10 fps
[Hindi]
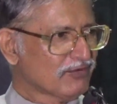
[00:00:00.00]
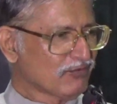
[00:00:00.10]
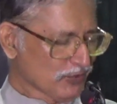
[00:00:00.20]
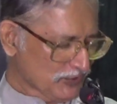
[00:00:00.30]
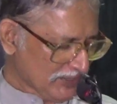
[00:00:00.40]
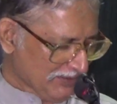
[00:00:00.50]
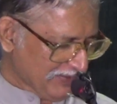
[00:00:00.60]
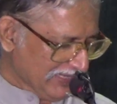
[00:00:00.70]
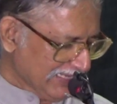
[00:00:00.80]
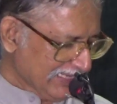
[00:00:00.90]
वो सब
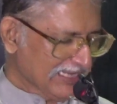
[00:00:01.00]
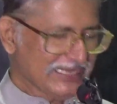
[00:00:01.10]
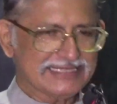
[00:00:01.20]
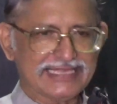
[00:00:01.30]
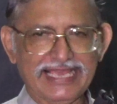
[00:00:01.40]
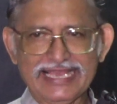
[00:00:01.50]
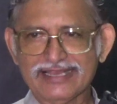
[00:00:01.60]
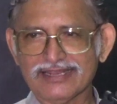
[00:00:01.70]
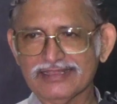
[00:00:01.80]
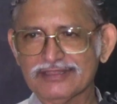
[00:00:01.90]
इस एक
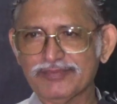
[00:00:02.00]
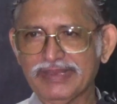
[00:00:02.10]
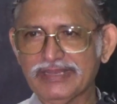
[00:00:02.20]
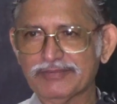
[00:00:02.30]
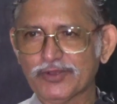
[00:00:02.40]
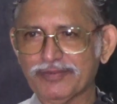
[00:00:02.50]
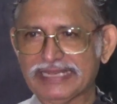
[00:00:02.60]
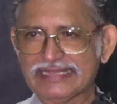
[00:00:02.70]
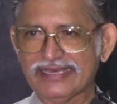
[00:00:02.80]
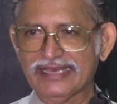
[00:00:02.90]
ग्रंथ में हमको
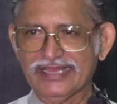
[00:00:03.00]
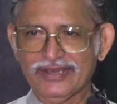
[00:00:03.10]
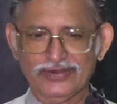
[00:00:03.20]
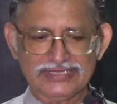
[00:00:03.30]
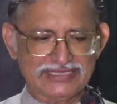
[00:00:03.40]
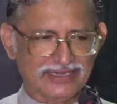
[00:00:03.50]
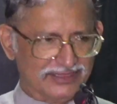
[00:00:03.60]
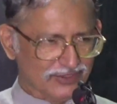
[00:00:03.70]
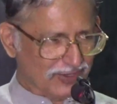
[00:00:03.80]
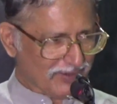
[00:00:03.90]
मिलता है और इस
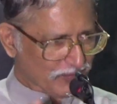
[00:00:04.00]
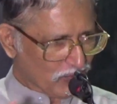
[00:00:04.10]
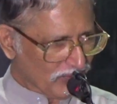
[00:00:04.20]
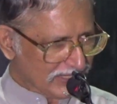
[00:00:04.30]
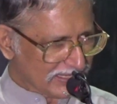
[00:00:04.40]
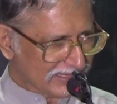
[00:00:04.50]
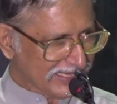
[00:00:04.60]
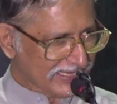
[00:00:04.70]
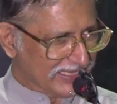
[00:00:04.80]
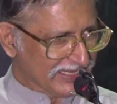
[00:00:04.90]
ग्रंथ को आप खोल कर
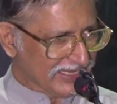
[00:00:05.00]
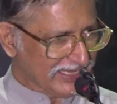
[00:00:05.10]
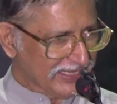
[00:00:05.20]
देखेंगे